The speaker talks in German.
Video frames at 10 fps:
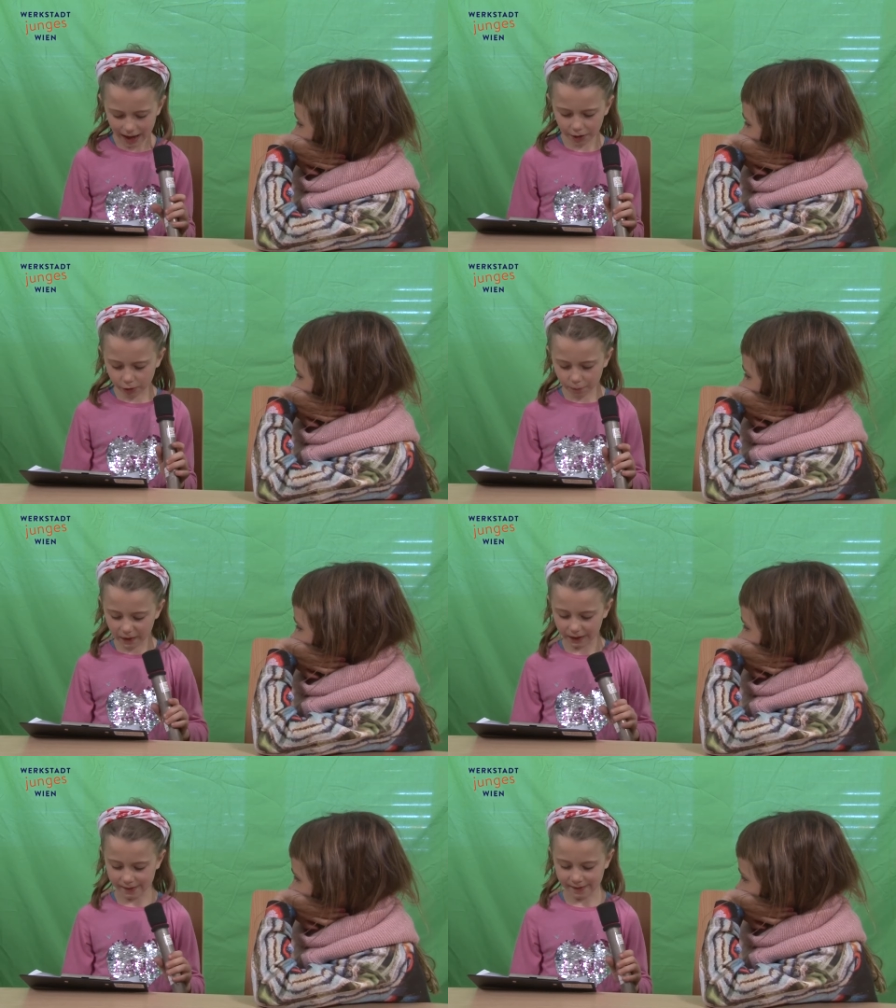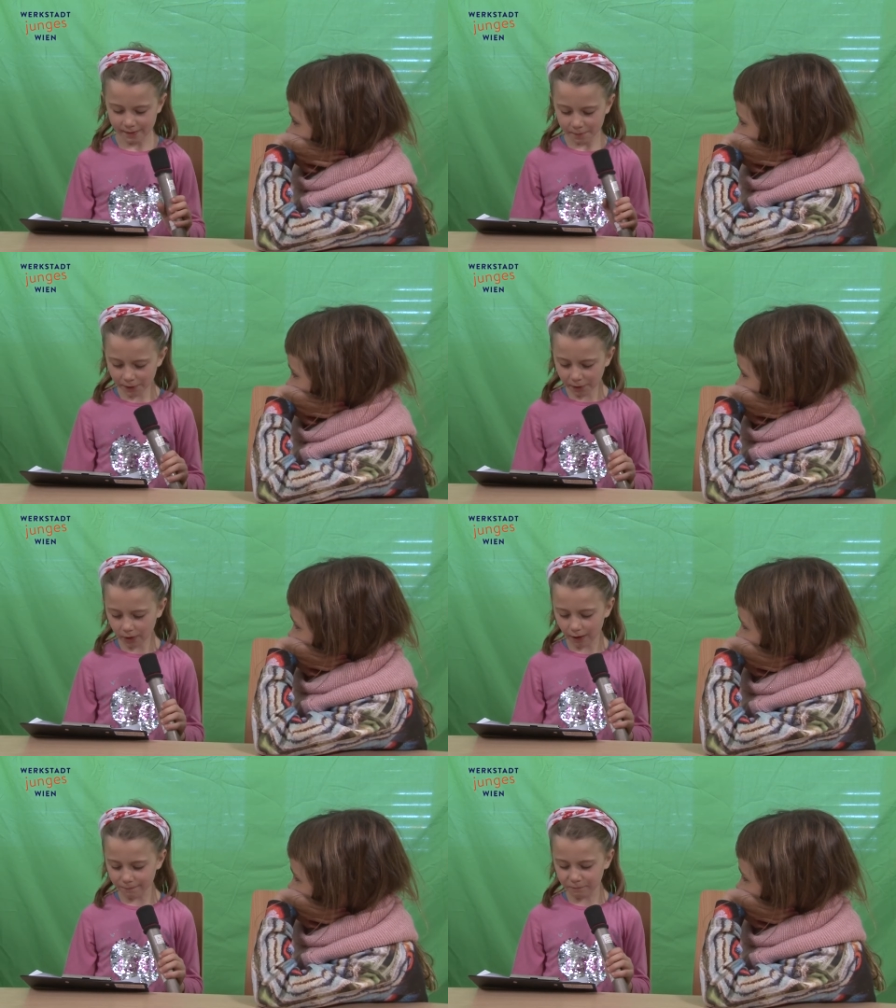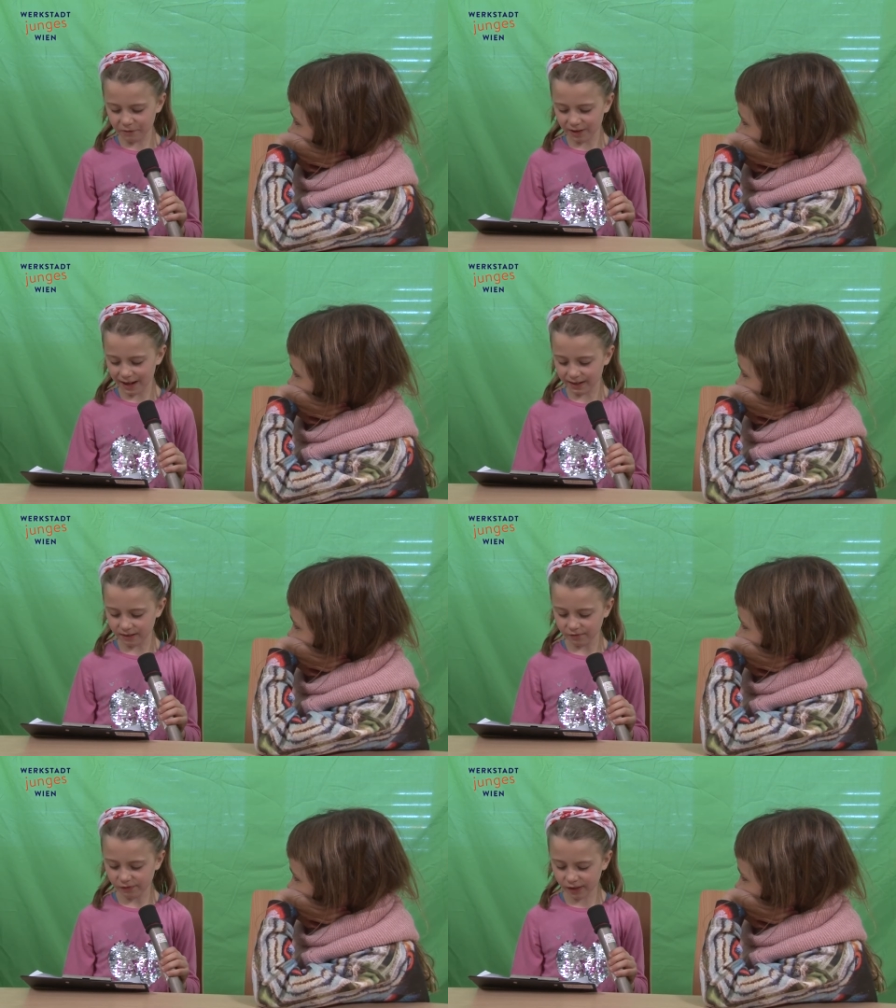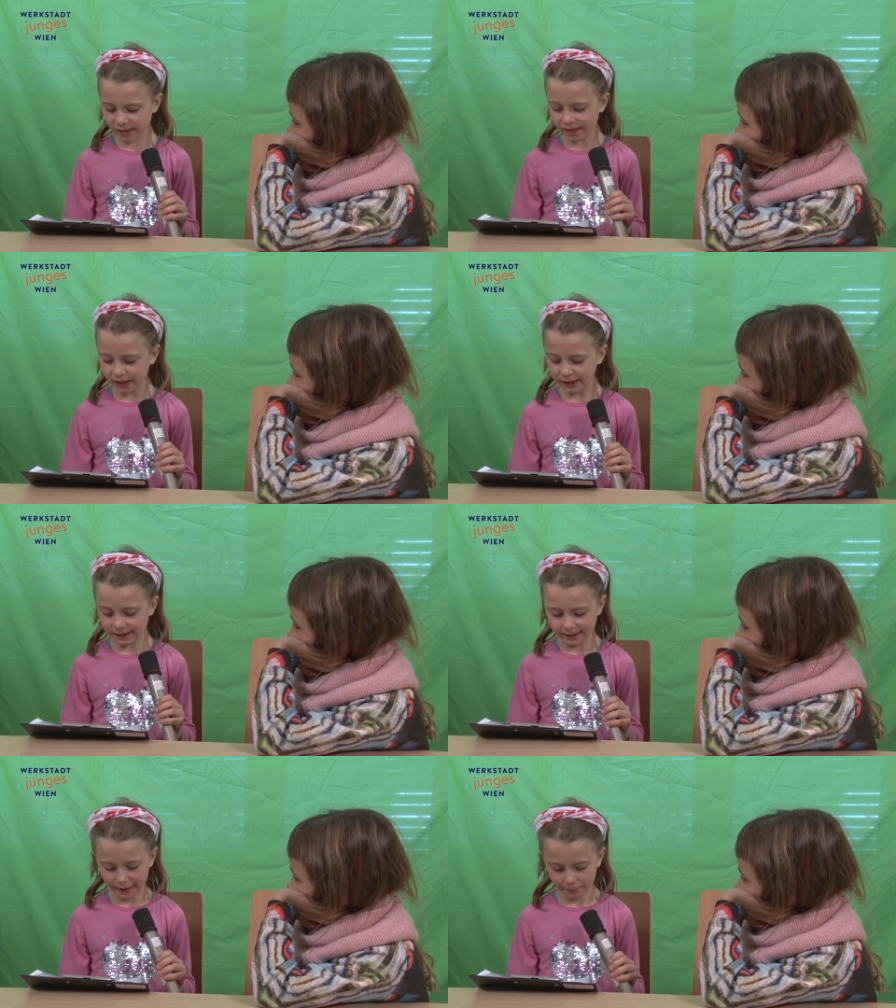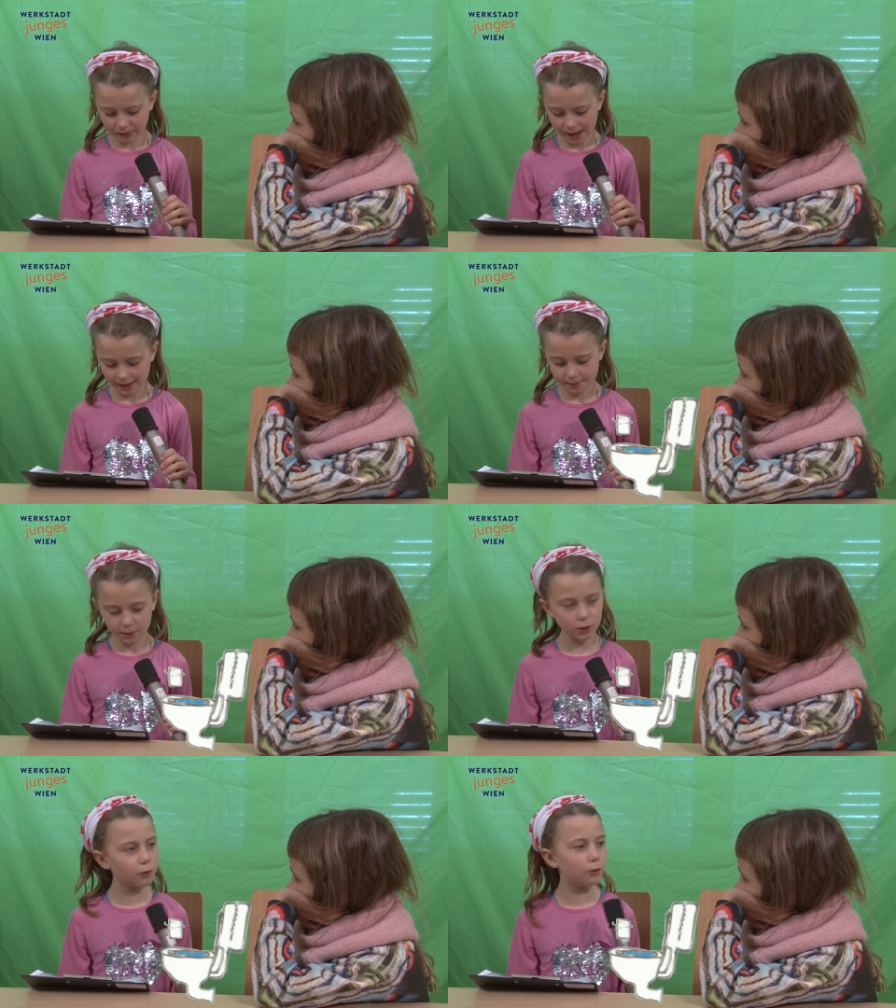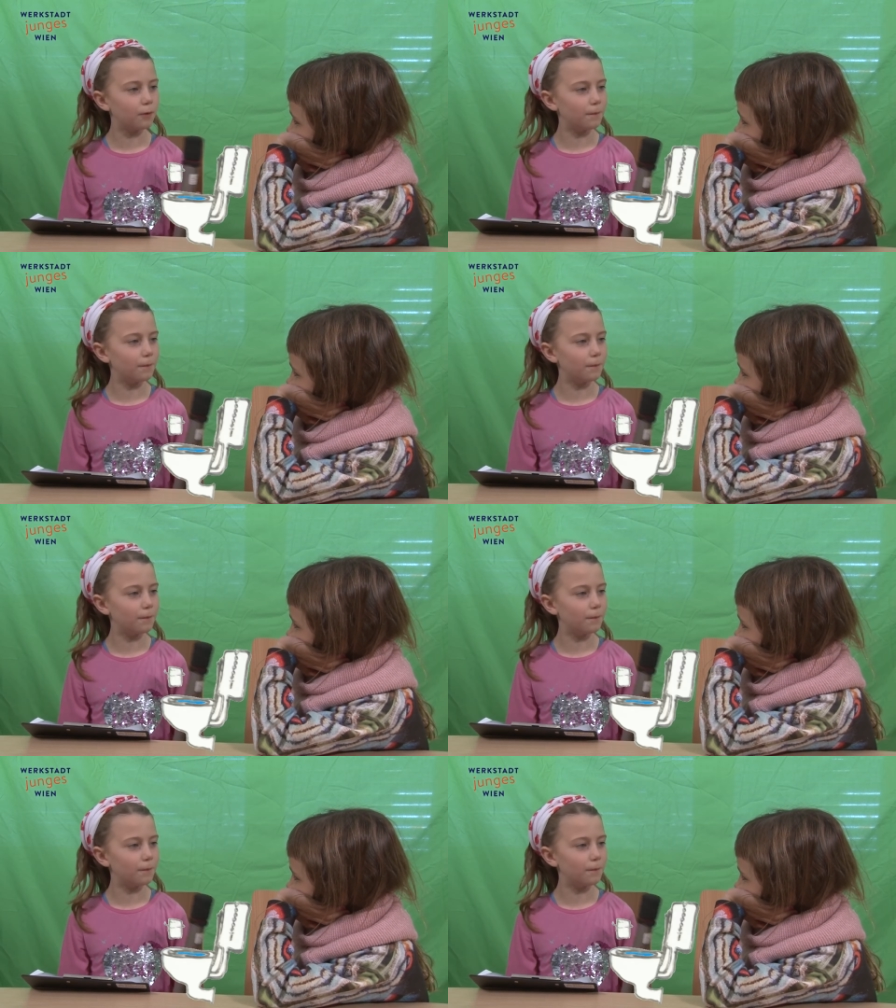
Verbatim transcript: Ach übrigens, pro Kopf landen 40 Liter am Tag im Klo.